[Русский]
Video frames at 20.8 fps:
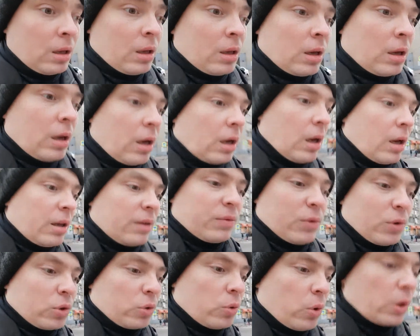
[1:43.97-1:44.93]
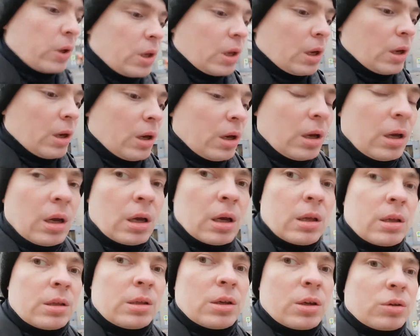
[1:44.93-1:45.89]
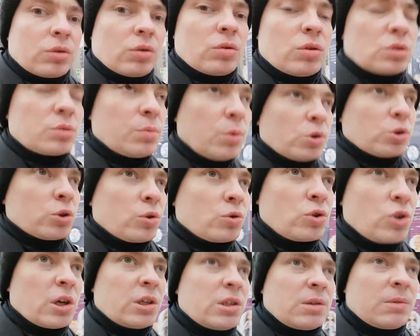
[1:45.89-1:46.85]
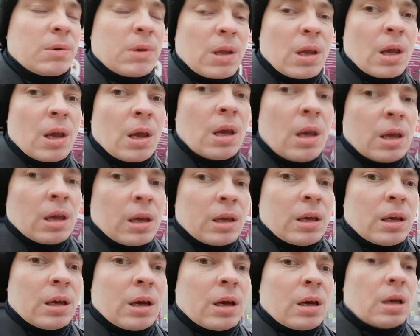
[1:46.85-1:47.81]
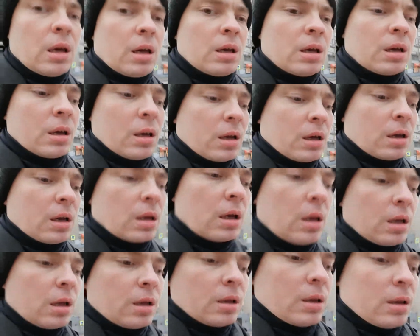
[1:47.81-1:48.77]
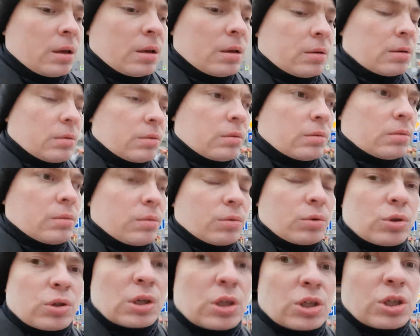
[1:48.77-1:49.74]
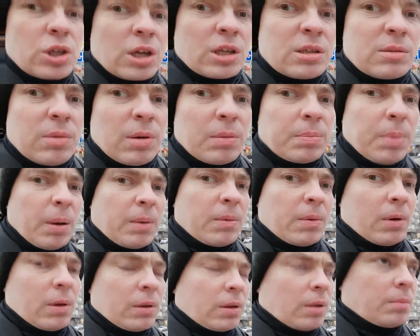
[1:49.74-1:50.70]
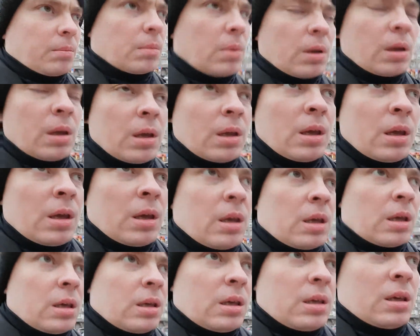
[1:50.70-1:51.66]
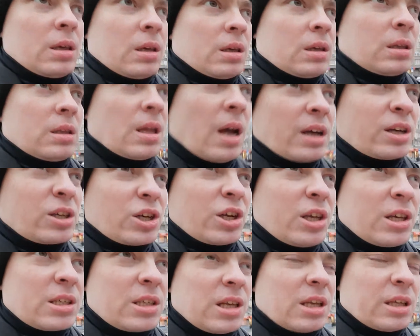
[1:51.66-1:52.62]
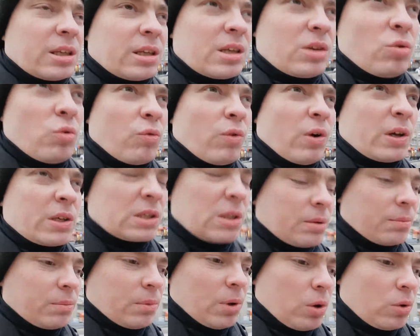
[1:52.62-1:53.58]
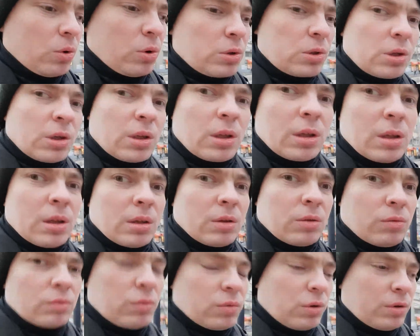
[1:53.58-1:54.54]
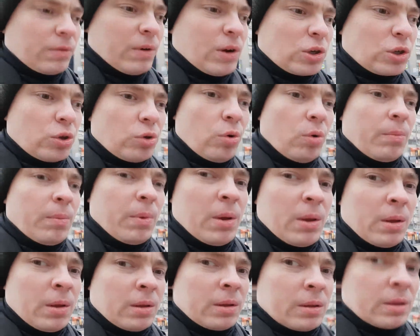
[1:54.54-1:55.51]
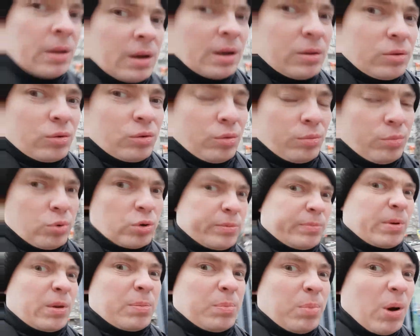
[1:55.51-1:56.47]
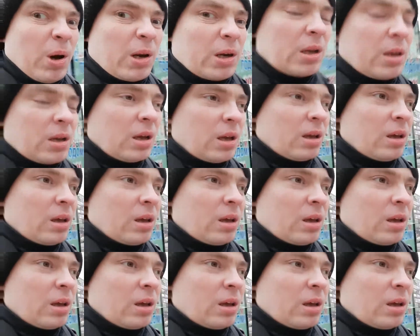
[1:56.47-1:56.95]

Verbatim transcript: А, и в итоге э, никто не сможет участвовать и э, защищать свои права. Там, и даже если это не у вас там находится, ну, не ваш дом, да, но это может быть парк,